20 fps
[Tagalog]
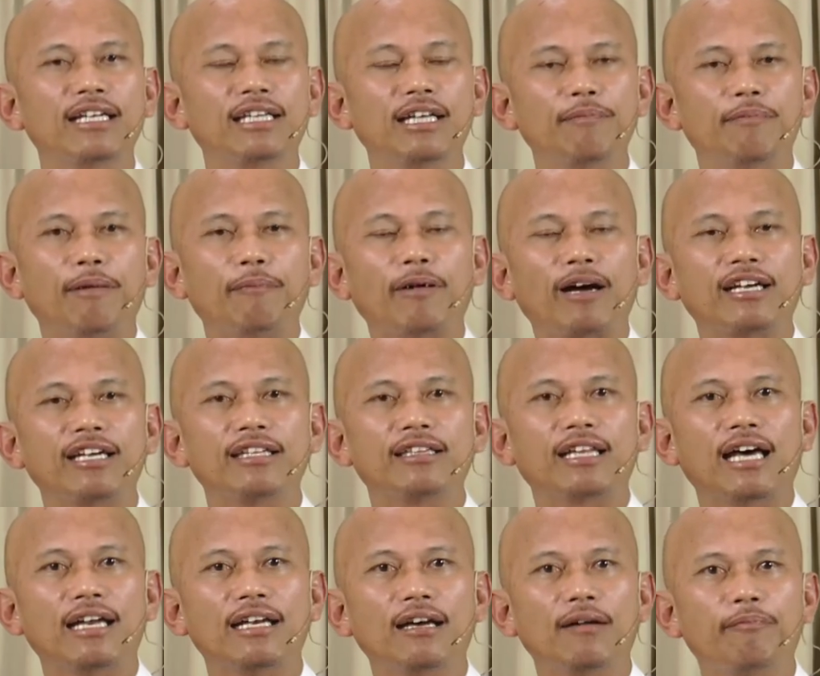
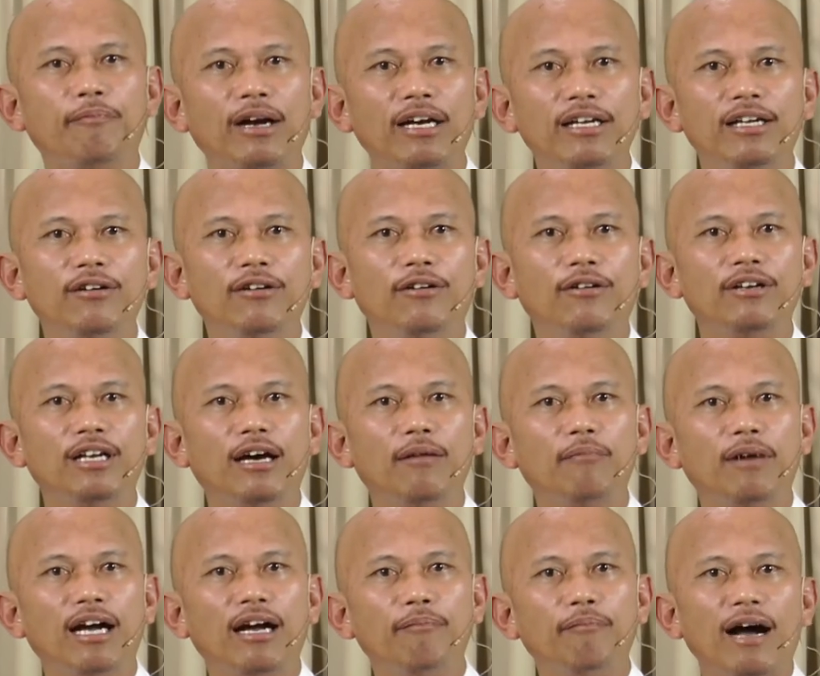ipapakita ng Panginoon ang
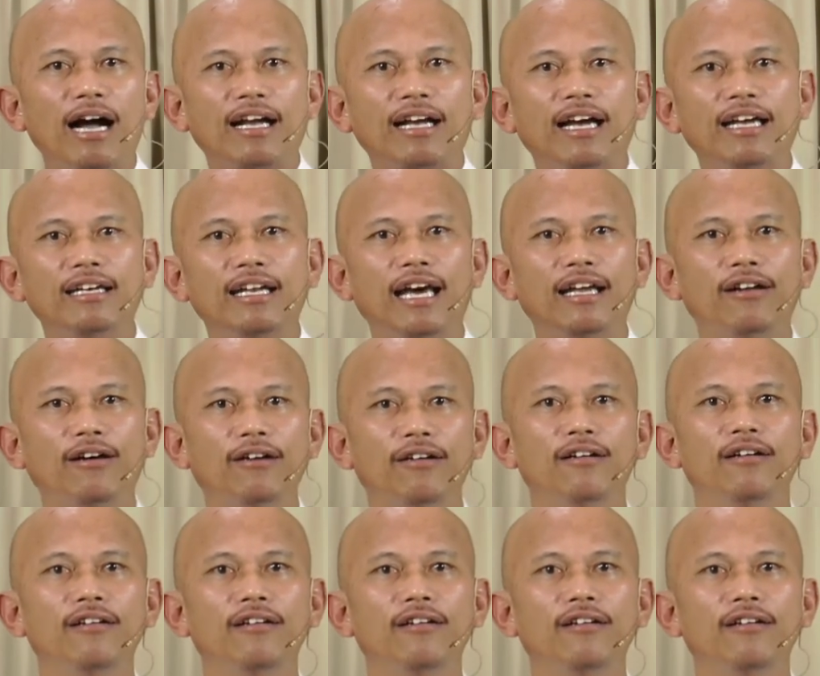mga bagay na ano?